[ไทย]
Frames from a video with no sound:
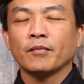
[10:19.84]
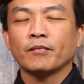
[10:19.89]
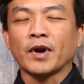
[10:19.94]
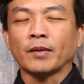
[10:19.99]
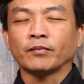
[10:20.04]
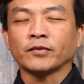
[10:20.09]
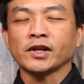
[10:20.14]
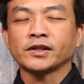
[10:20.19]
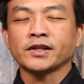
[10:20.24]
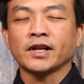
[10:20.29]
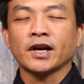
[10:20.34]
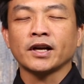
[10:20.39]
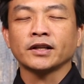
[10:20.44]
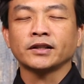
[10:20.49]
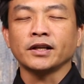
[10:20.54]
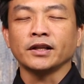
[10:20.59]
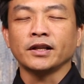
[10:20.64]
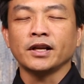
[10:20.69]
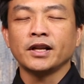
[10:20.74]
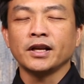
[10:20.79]
ปรับทัศนค
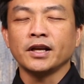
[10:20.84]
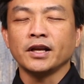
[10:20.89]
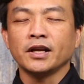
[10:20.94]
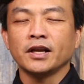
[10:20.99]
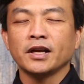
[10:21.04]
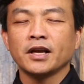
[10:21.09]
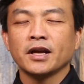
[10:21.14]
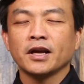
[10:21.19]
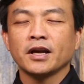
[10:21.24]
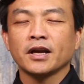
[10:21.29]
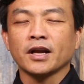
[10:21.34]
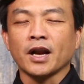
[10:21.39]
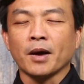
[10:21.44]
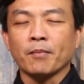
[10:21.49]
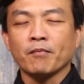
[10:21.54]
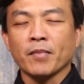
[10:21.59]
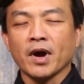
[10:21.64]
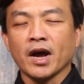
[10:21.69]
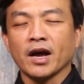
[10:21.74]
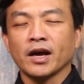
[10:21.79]
ติที่ดีกลับ
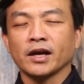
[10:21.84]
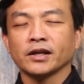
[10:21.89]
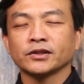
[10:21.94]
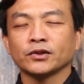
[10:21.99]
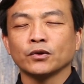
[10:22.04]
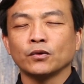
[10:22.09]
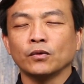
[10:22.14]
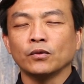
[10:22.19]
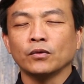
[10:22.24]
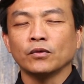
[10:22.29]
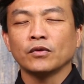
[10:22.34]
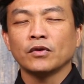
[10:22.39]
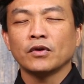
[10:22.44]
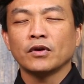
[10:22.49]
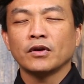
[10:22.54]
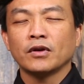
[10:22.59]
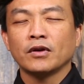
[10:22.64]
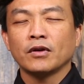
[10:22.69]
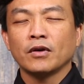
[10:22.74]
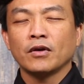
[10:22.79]
มาสู่
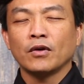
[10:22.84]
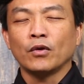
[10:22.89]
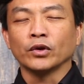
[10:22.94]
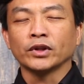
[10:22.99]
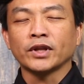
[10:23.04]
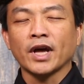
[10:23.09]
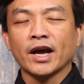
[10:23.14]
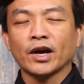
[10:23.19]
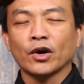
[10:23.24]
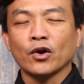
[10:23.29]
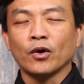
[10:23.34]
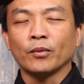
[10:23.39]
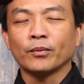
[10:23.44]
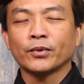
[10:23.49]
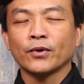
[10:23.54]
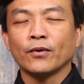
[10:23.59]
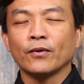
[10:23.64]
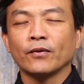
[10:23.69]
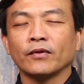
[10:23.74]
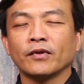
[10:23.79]
หนทางของพ
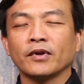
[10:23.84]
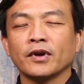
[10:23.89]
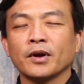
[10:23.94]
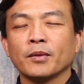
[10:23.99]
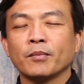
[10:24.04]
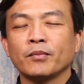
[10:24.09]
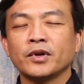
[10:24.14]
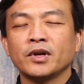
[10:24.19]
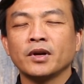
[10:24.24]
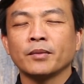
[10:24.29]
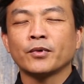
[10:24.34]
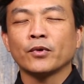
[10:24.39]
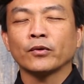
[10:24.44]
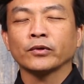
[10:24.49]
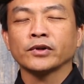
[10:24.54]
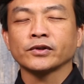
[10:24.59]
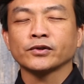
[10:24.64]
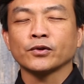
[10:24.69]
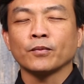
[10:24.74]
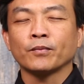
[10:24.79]
ระองค์เพื่อพระอง
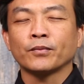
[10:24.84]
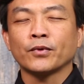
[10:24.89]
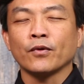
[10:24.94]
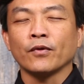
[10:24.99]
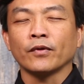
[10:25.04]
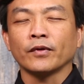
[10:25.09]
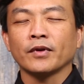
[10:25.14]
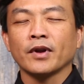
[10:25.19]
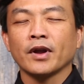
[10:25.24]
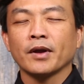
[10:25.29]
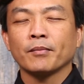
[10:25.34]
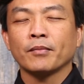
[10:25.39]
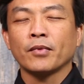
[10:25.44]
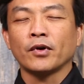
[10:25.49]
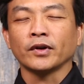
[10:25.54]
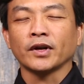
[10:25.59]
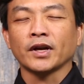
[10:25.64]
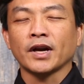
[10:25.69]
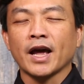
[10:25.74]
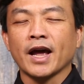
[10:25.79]
ค์จะทรงโปรดผ่
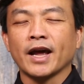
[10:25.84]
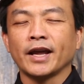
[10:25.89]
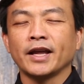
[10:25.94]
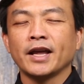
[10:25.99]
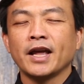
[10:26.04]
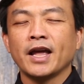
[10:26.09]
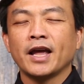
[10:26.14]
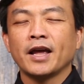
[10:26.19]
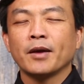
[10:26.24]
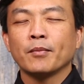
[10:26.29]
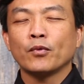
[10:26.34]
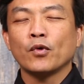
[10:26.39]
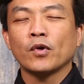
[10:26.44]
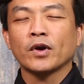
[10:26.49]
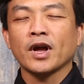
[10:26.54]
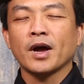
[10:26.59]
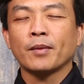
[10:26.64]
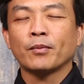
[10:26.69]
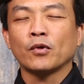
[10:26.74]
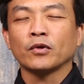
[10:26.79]
อนคลายพว
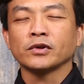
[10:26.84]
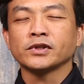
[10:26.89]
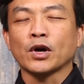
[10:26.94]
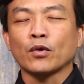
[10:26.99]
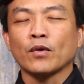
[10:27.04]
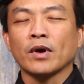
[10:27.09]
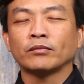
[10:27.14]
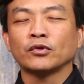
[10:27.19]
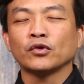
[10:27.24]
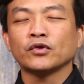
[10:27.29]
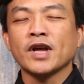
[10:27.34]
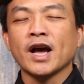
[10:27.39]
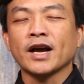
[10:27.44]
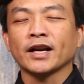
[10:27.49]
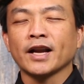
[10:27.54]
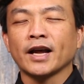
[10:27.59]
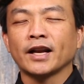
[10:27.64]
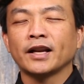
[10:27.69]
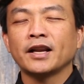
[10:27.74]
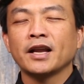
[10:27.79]
กข้าพระองค์จากความทุกข์ยาก
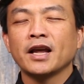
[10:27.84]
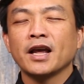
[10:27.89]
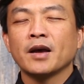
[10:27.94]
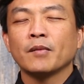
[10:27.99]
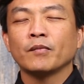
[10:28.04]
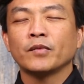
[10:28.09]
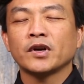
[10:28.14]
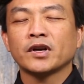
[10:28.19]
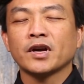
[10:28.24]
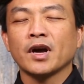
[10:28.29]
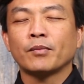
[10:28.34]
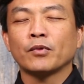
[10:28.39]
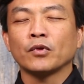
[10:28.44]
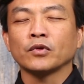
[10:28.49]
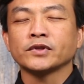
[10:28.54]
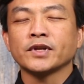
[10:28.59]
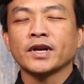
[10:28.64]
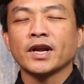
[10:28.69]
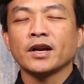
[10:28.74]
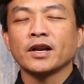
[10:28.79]
นั้นเพื่อข้าพระอง
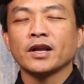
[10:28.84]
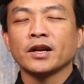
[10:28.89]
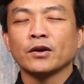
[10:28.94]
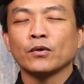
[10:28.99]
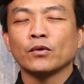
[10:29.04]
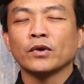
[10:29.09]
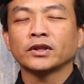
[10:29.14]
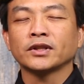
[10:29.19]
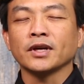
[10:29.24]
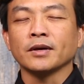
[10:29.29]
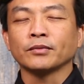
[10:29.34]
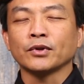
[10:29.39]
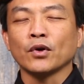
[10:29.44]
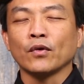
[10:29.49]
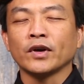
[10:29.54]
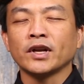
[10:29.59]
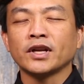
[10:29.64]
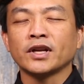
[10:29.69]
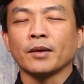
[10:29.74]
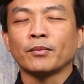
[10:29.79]
ค์จะได้เรียนรู้และเติบโต
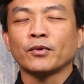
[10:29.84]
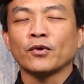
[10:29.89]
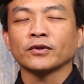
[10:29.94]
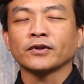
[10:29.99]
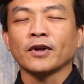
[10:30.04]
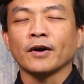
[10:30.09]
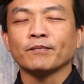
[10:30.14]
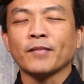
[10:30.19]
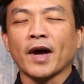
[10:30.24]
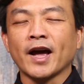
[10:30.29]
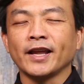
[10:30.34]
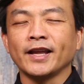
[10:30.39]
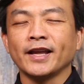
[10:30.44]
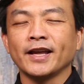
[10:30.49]
ขึ้นกับพระองค์ต่อไป